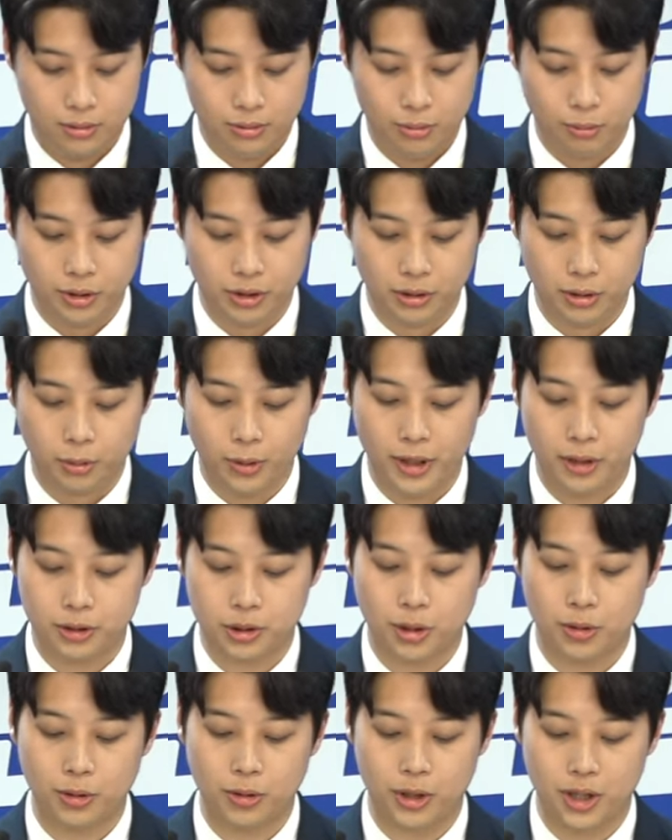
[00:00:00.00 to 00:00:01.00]
우리는 과연
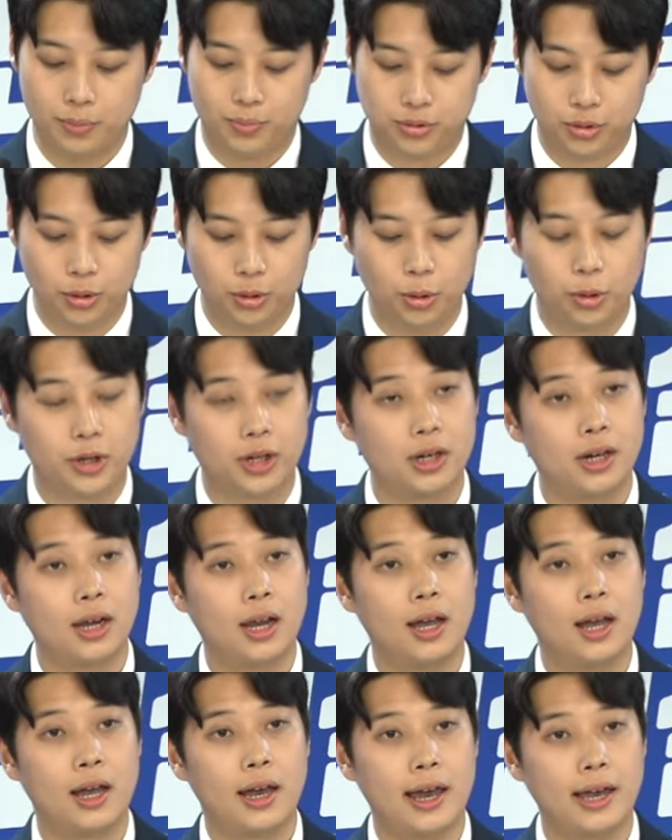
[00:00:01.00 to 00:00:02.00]
청년의
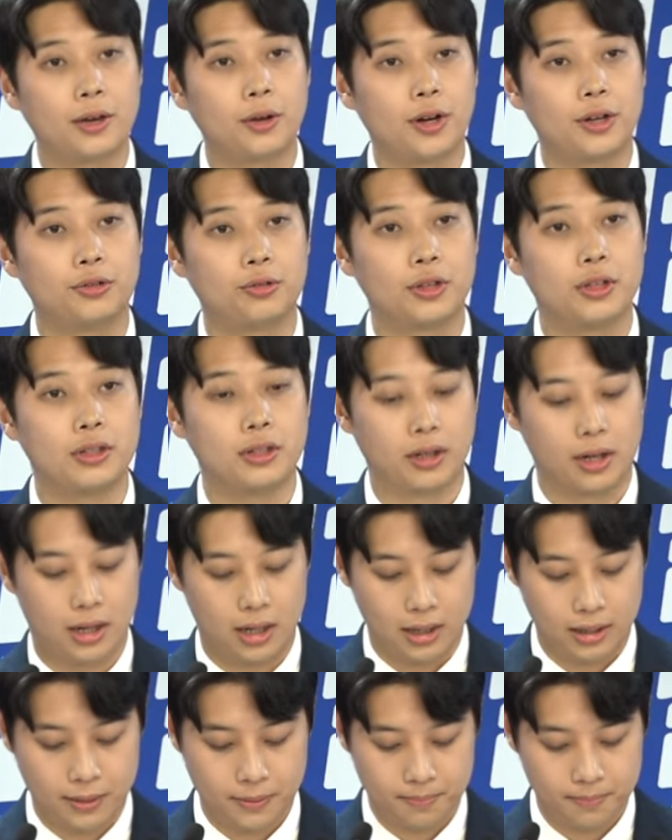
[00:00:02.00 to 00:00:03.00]
분노를 해결할 수
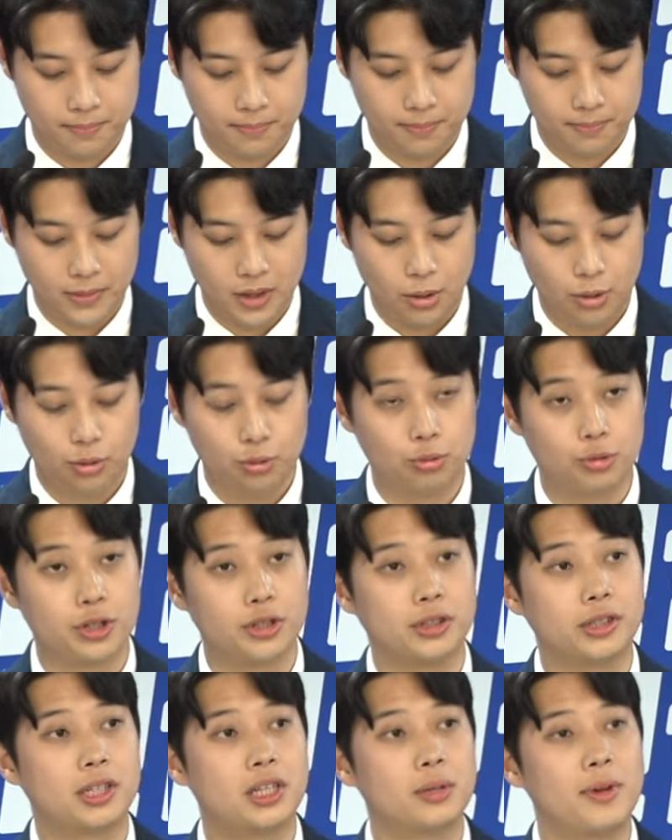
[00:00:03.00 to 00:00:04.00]
있는가?
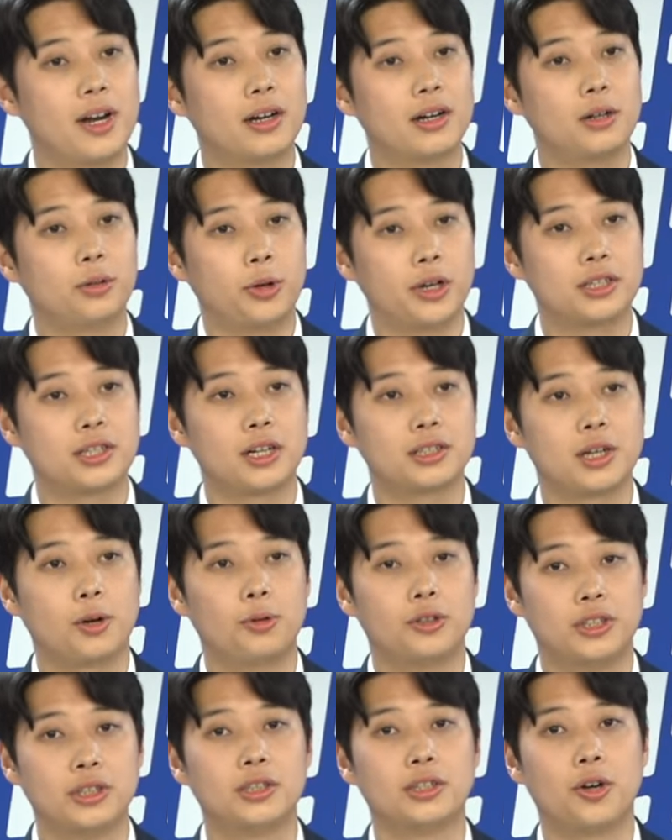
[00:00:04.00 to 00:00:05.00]
우리는 희망을
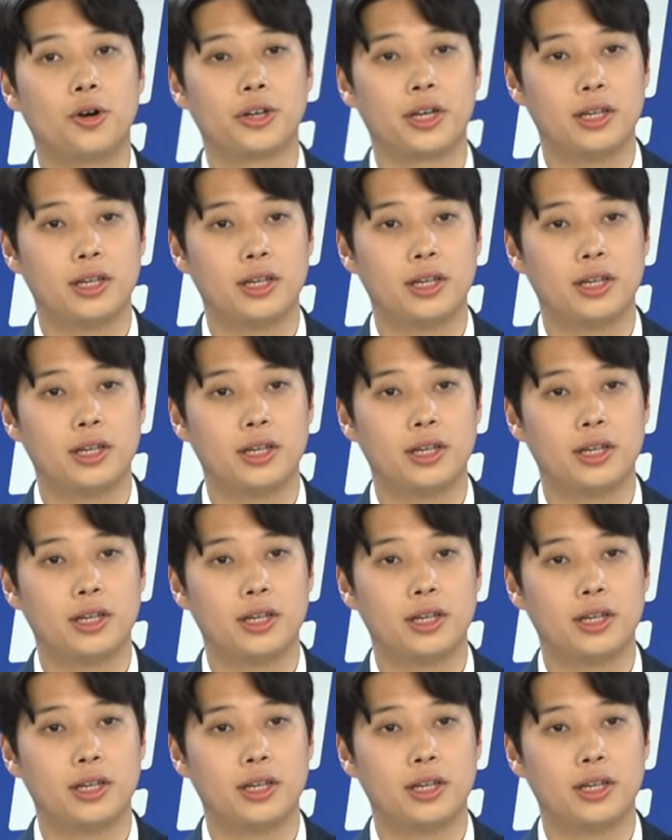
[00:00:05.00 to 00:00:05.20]
되찾아올 능력이